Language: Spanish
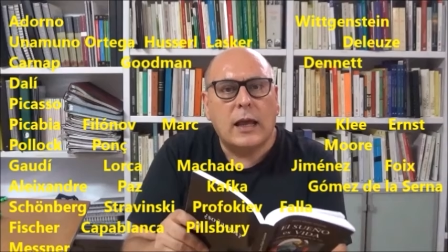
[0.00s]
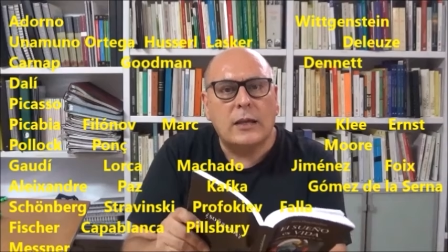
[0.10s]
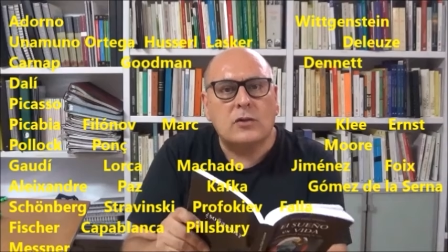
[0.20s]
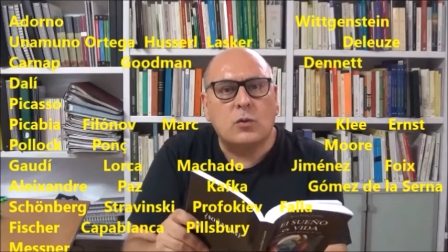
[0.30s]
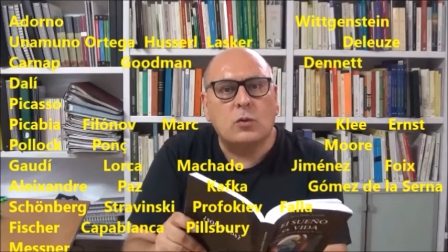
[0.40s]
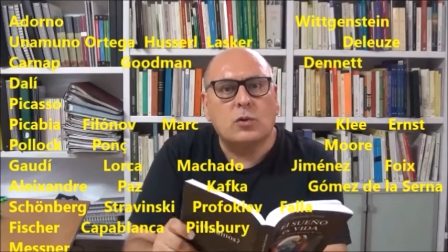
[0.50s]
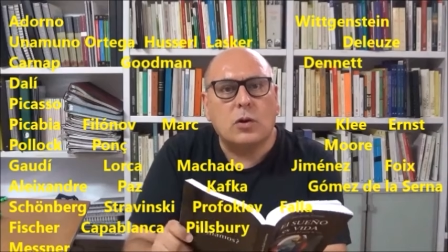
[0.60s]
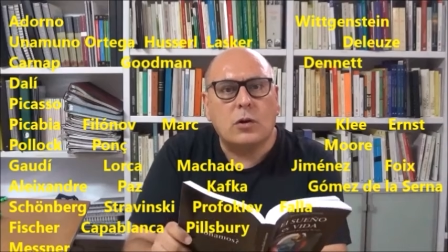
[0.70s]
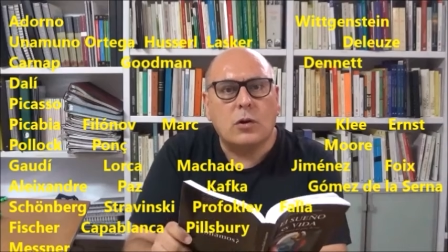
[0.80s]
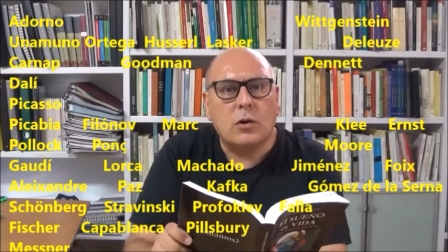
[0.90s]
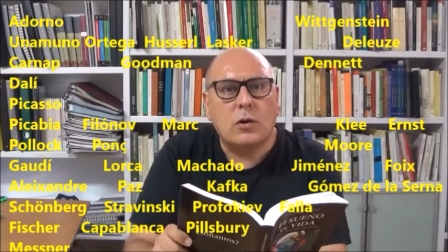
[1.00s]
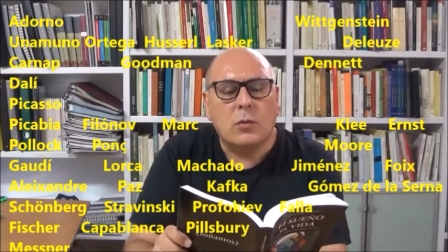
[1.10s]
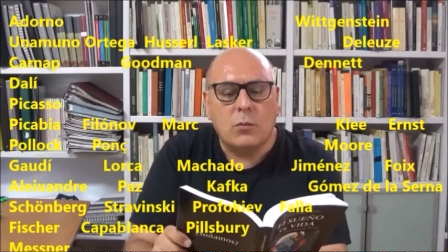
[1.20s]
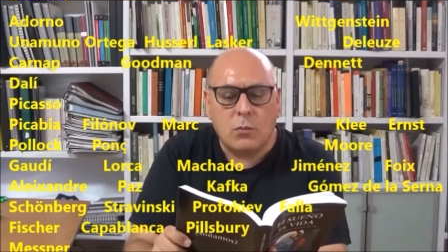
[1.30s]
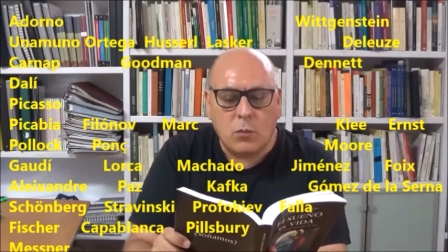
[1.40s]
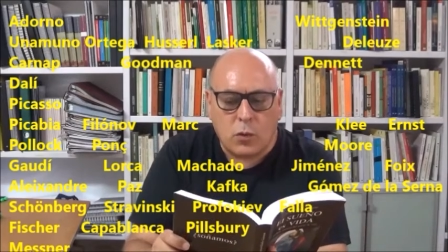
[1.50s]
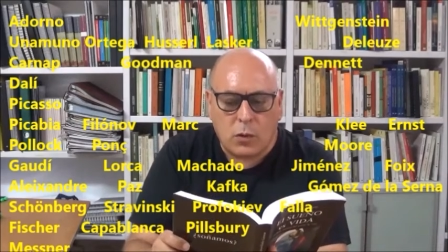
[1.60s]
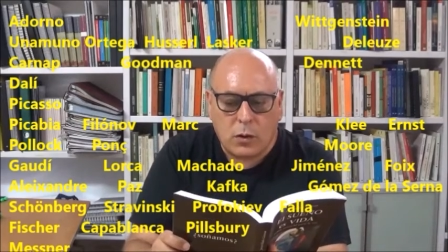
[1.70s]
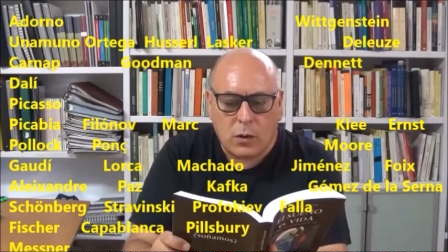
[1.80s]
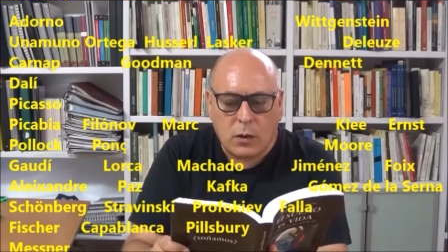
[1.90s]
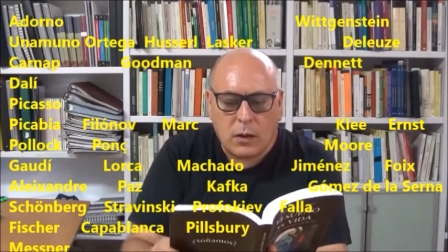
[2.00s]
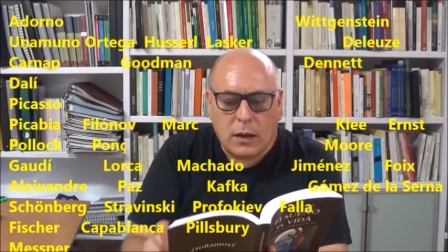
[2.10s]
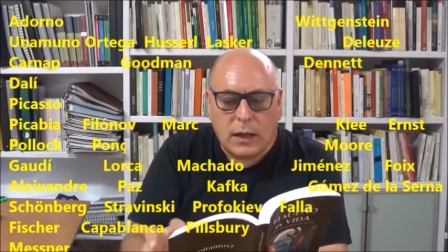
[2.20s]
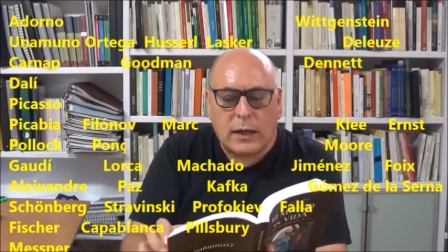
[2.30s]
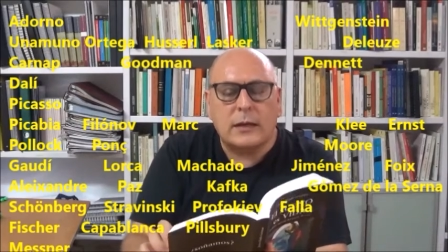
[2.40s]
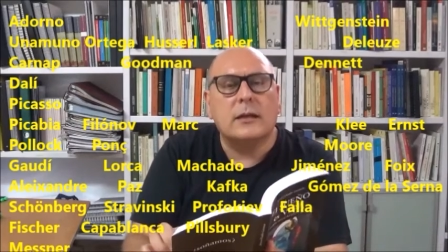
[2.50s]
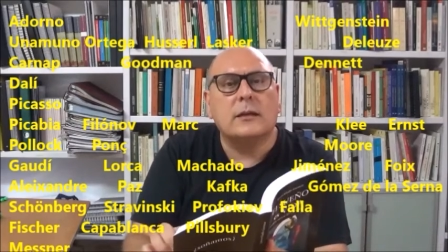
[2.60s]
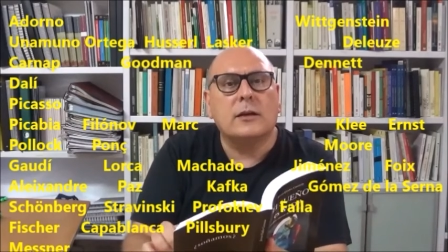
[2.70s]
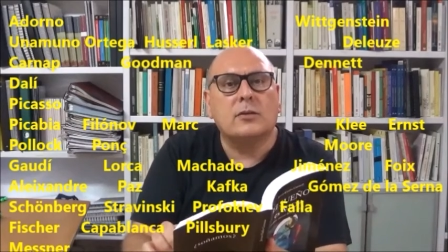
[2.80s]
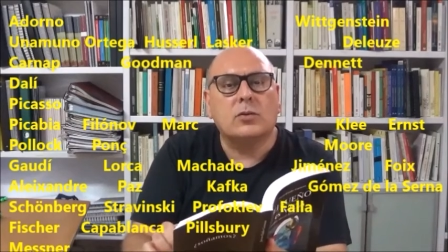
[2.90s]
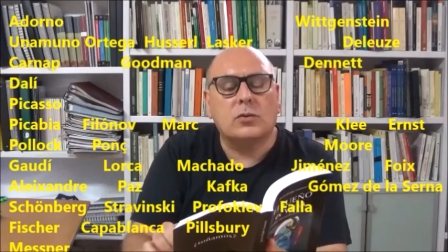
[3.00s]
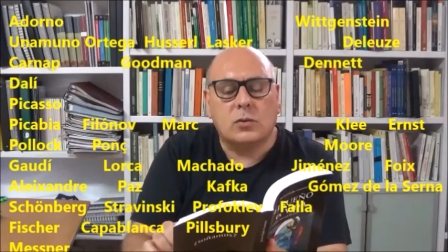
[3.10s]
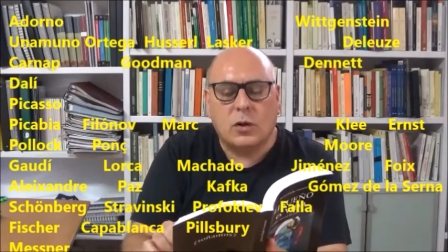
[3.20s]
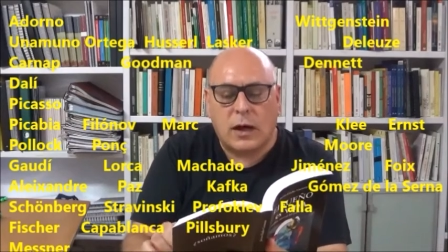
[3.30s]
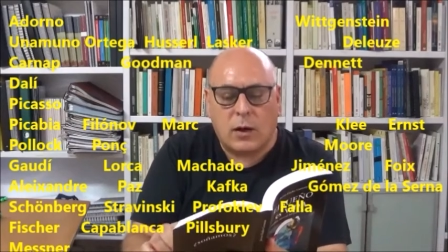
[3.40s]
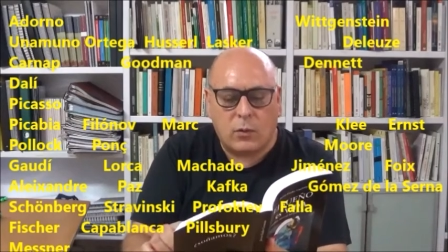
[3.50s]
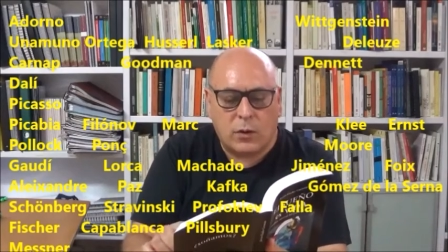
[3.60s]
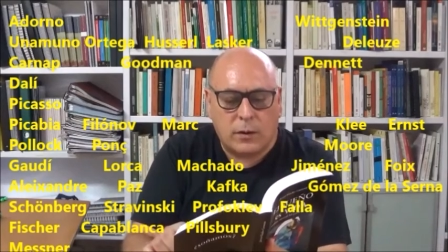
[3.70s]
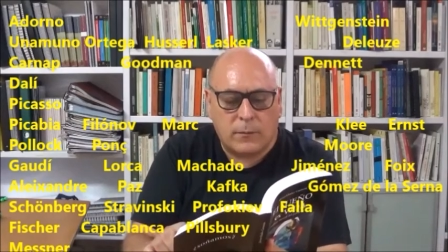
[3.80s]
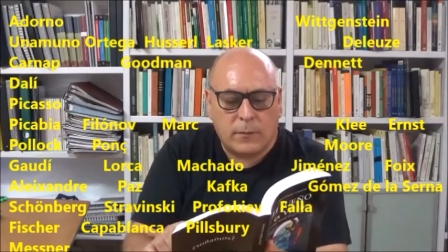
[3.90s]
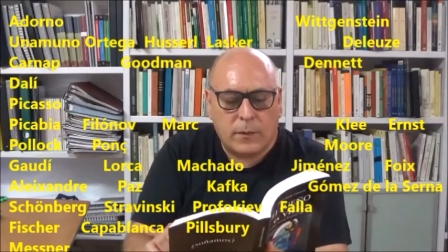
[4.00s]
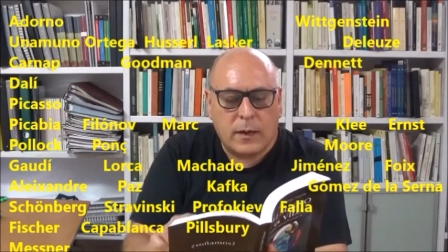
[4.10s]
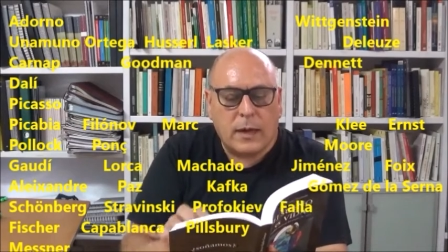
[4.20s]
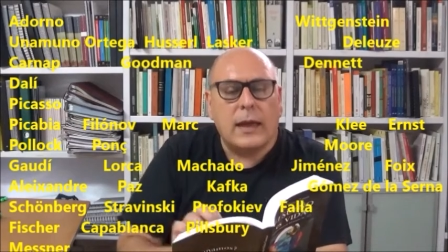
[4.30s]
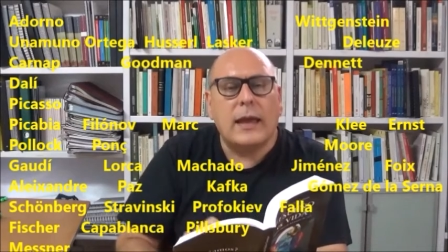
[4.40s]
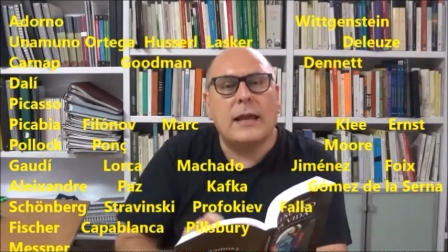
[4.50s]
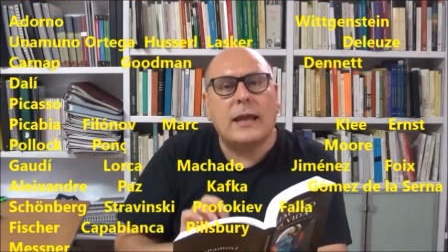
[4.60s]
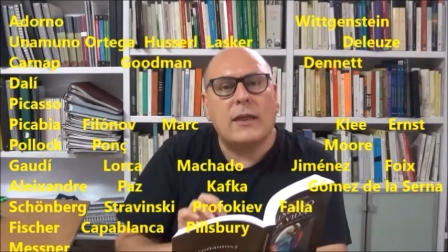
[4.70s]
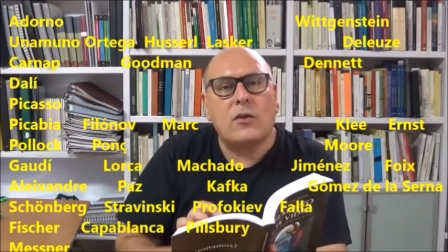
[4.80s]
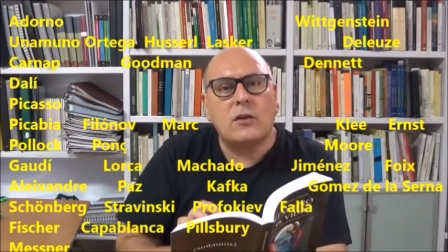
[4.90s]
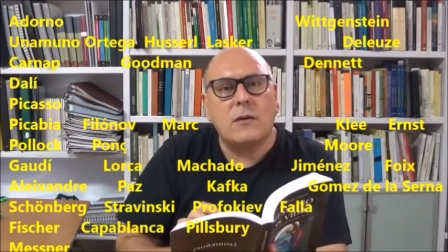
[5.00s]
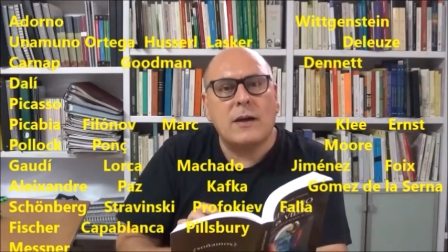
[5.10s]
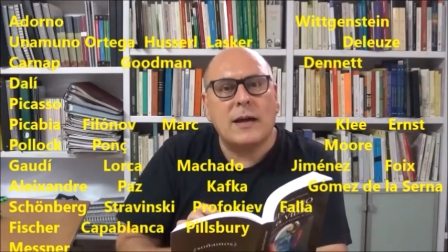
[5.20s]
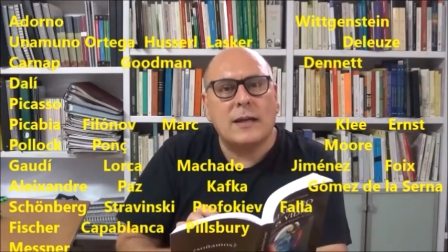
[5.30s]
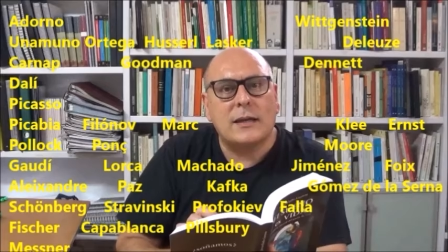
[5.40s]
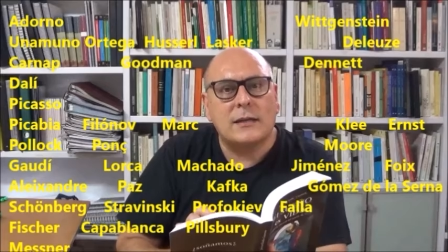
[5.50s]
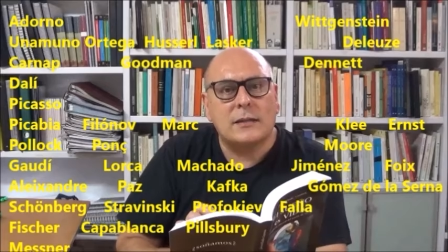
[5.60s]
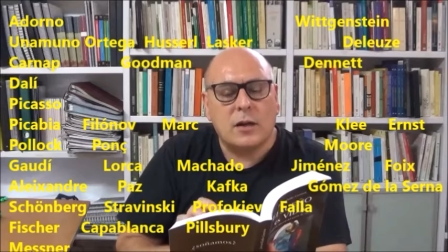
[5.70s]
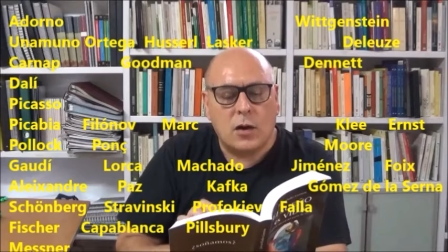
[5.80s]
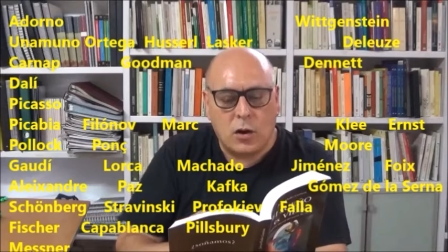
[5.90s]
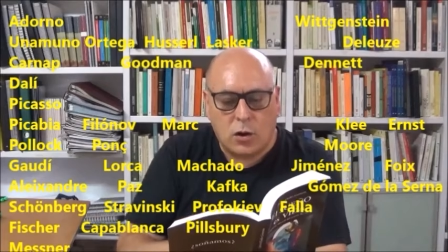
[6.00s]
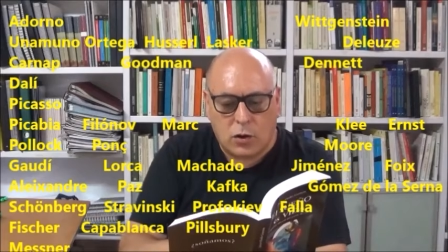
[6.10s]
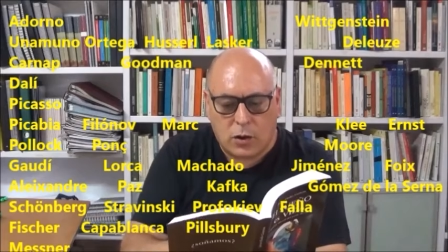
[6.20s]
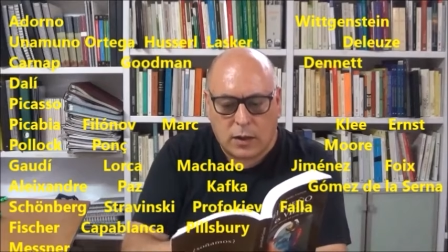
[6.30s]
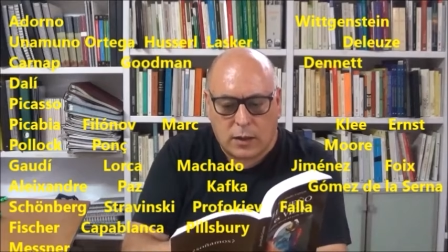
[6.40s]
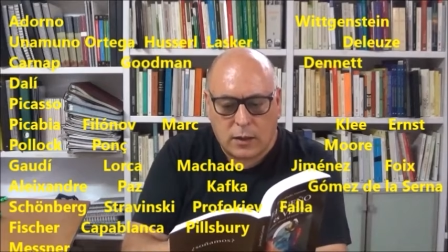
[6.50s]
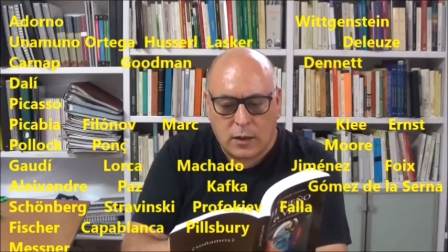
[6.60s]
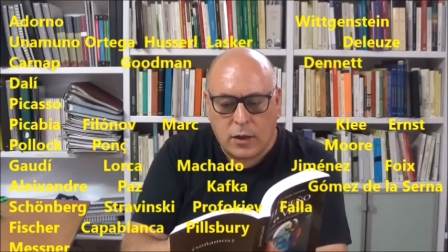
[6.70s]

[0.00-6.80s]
el escultor Moore, el arquitecto Gaudí, el creador de imágenes Lorca,